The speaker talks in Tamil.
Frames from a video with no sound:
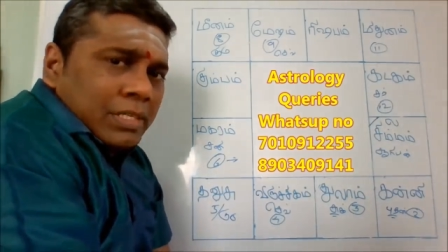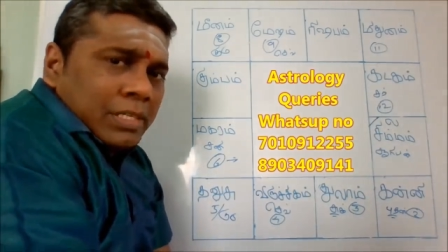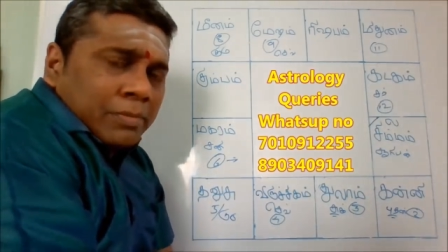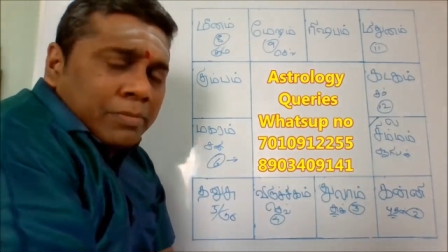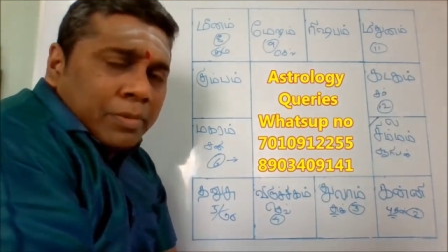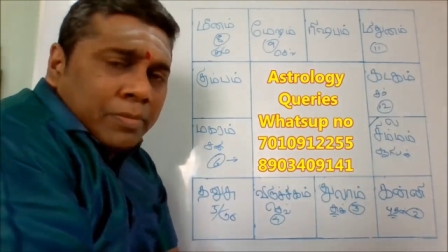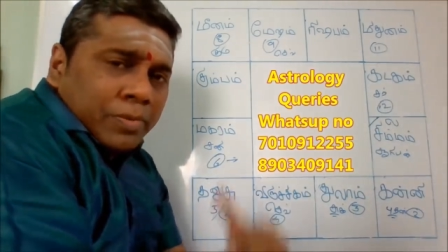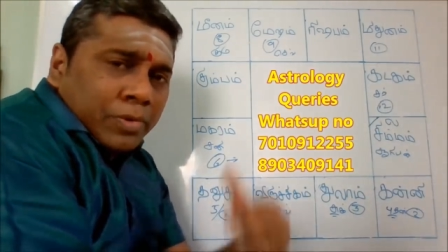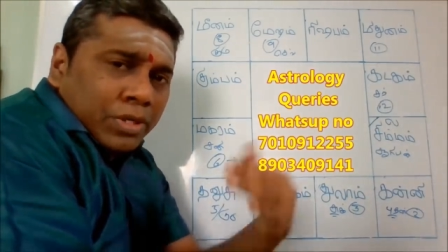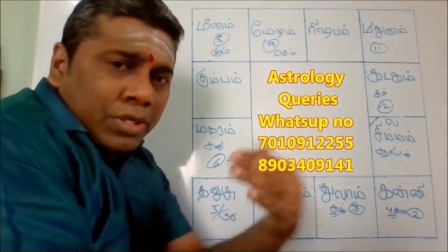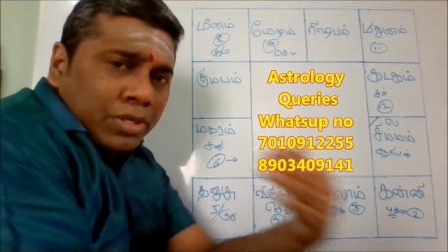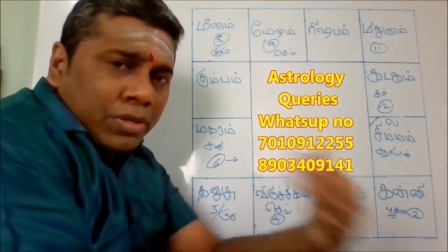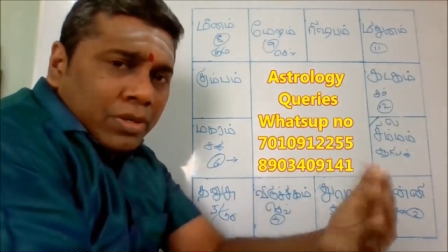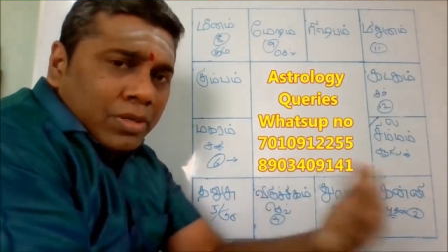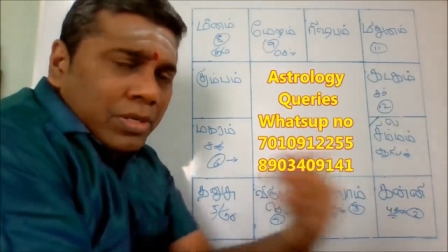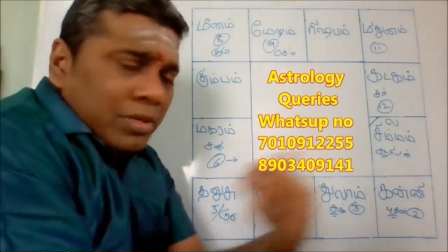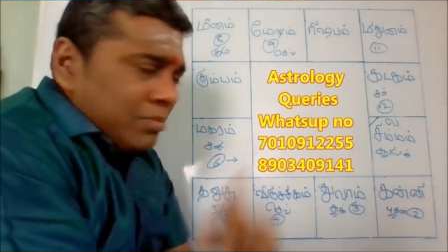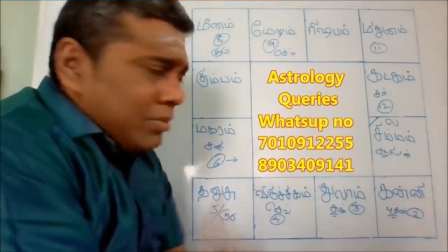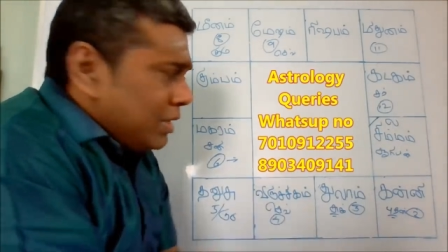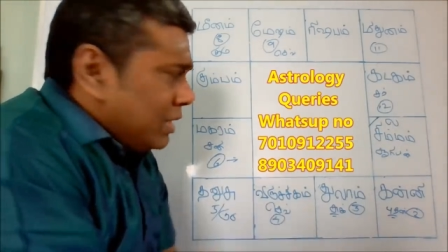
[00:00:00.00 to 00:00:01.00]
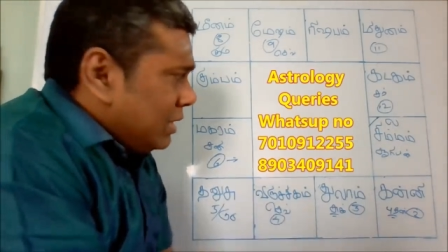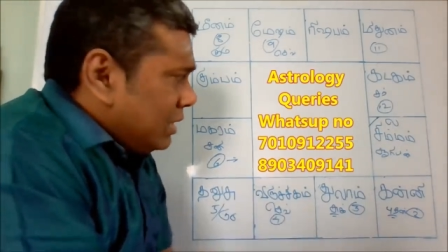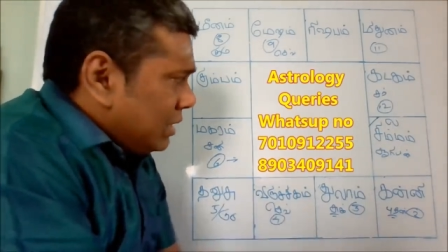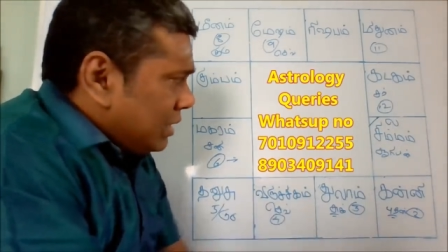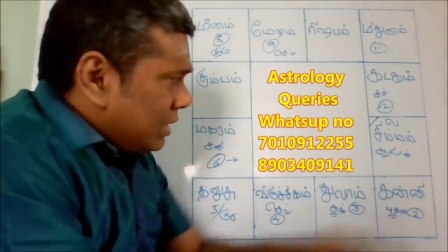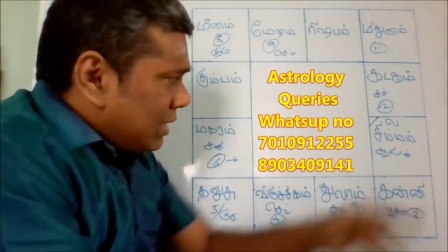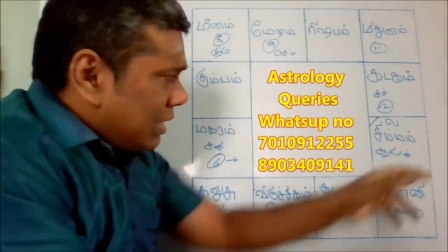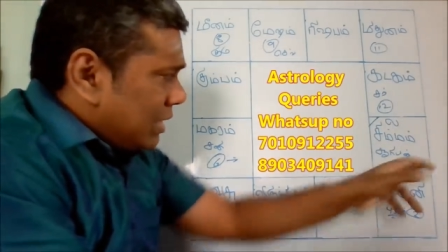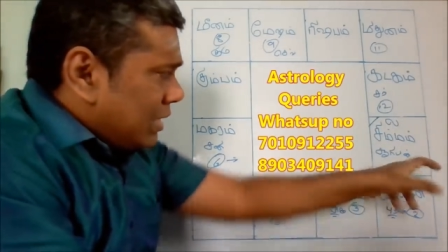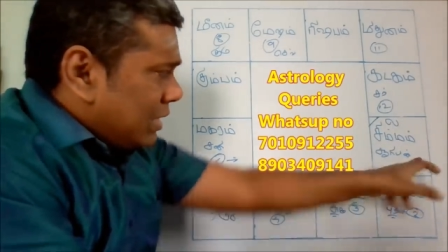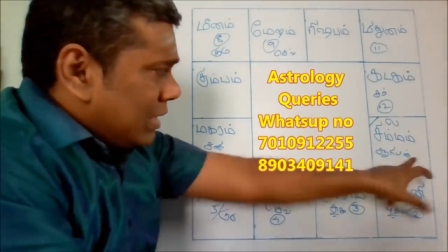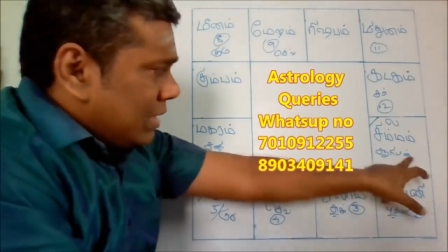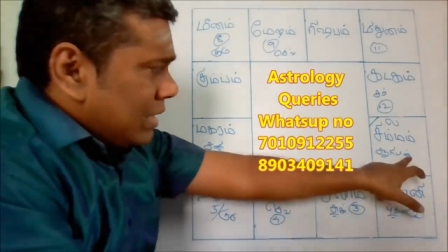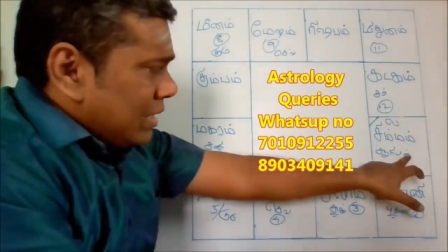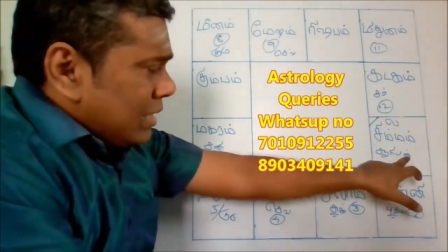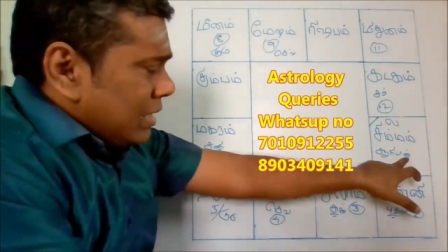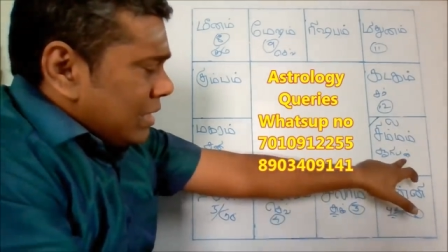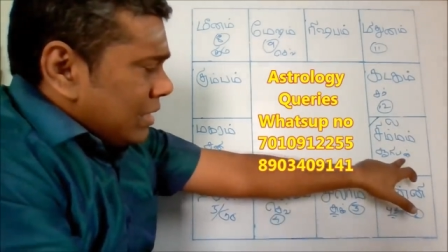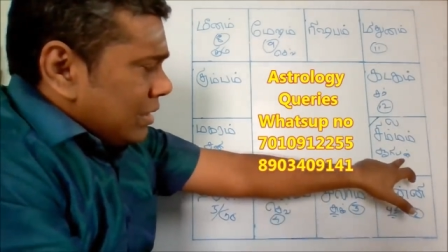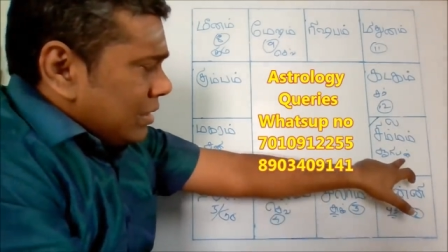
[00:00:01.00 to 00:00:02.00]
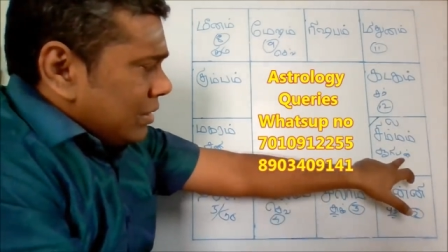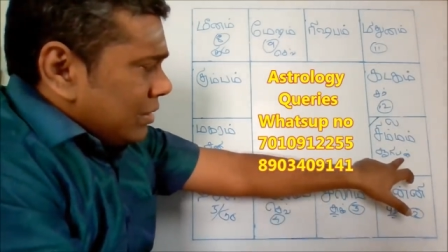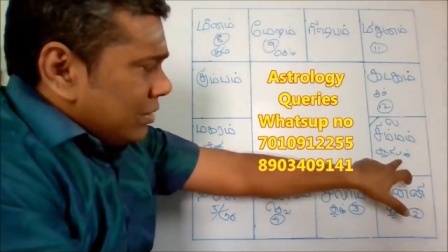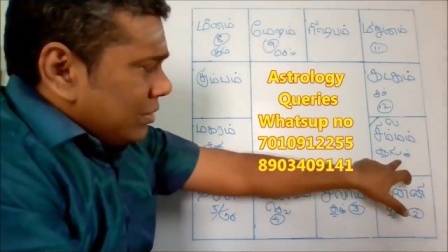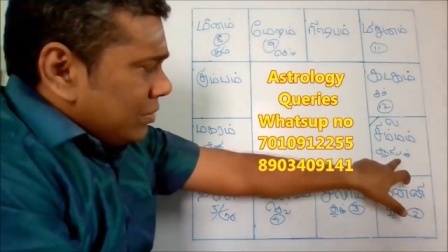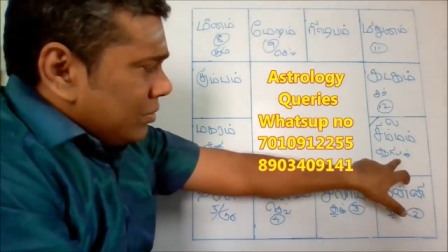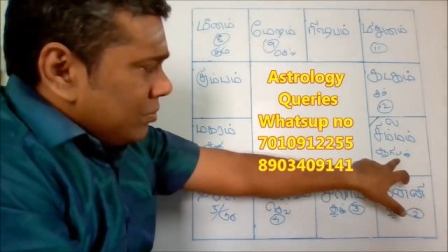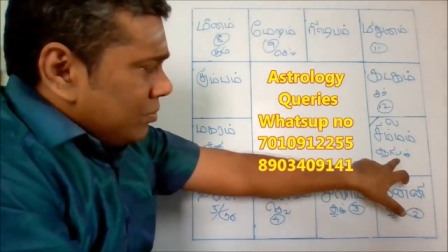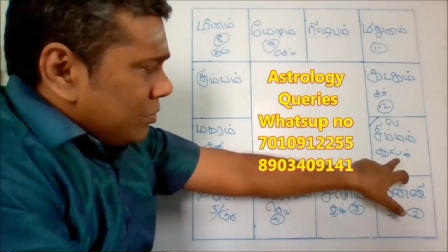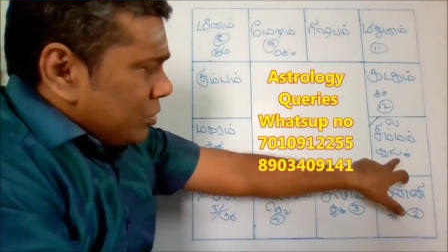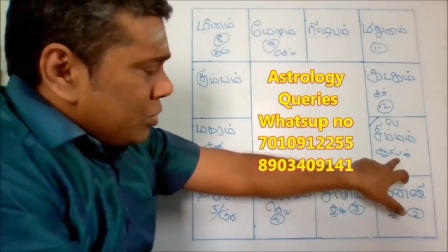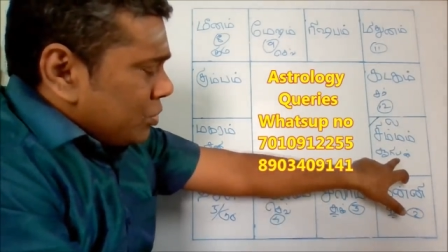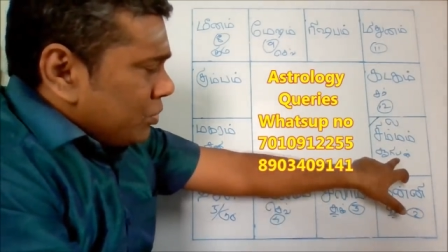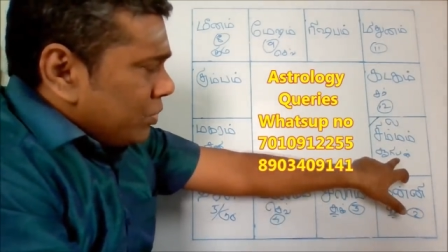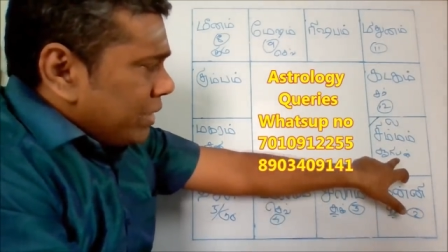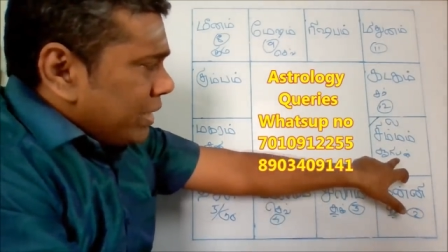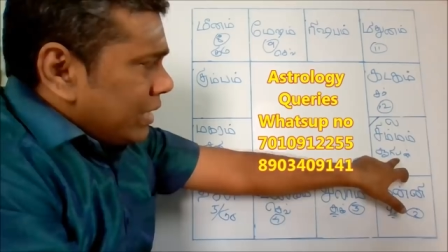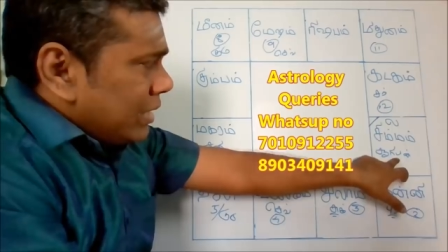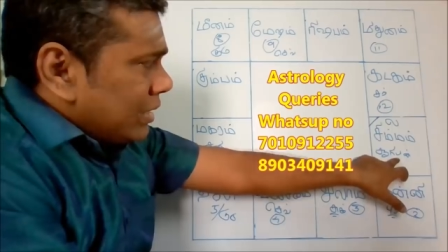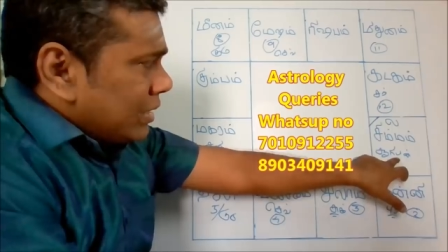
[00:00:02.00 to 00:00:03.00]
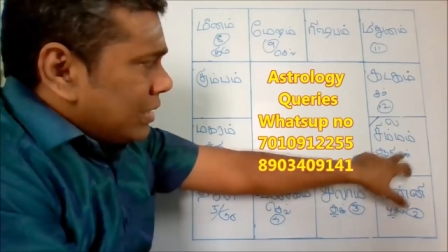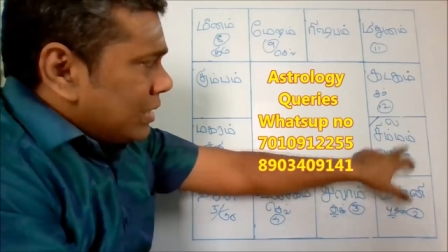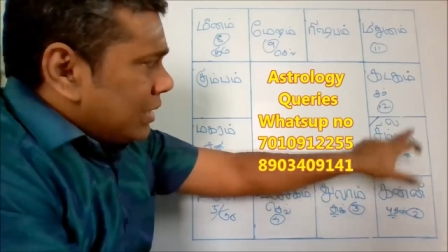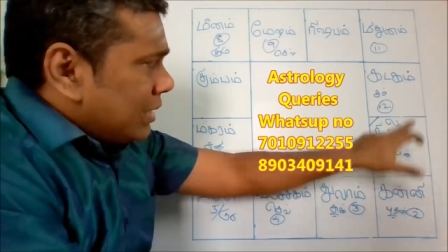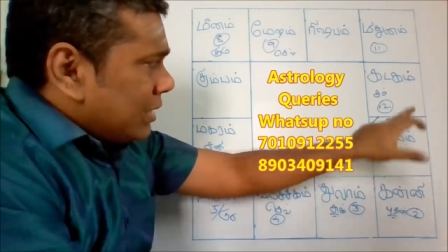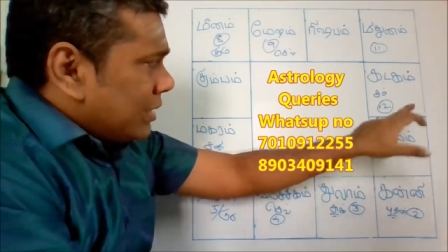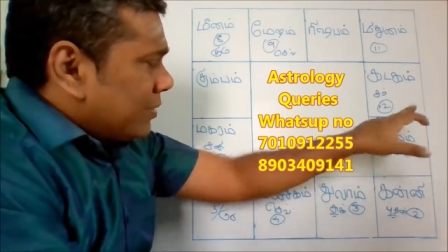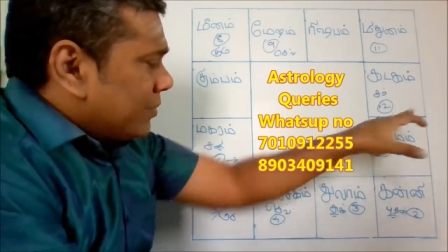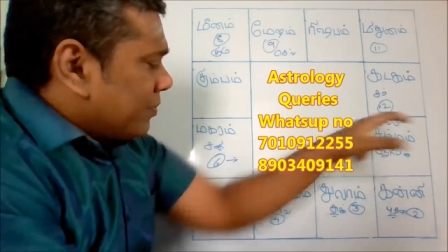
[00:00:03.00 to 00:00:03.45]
அப்போ புரிந்து கொள்ளணும் இந்த சூரியனுக்கு